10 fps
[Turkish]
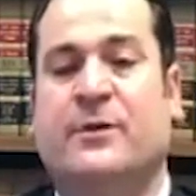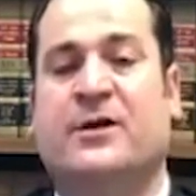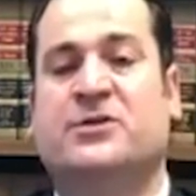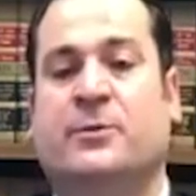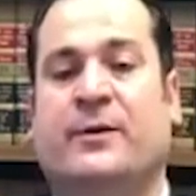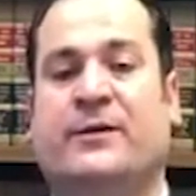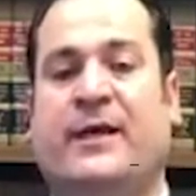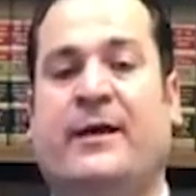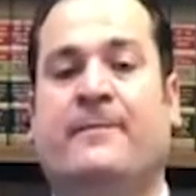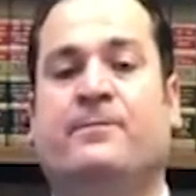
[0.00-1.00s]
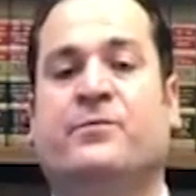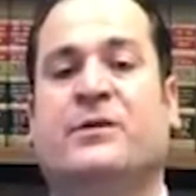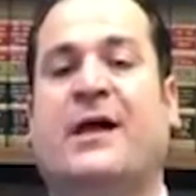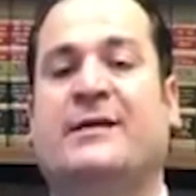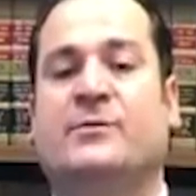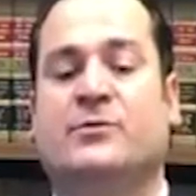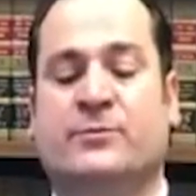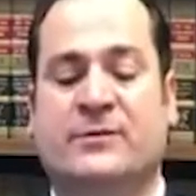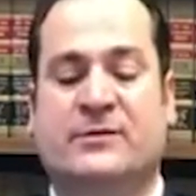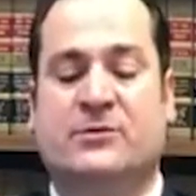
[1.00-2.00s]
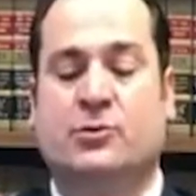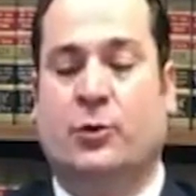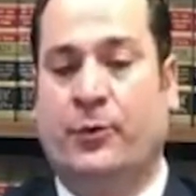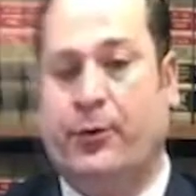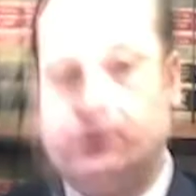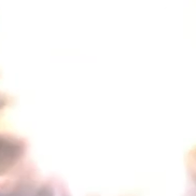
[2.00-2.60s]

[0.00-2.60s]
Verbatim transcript: acaba diye takipçimiz soruyor.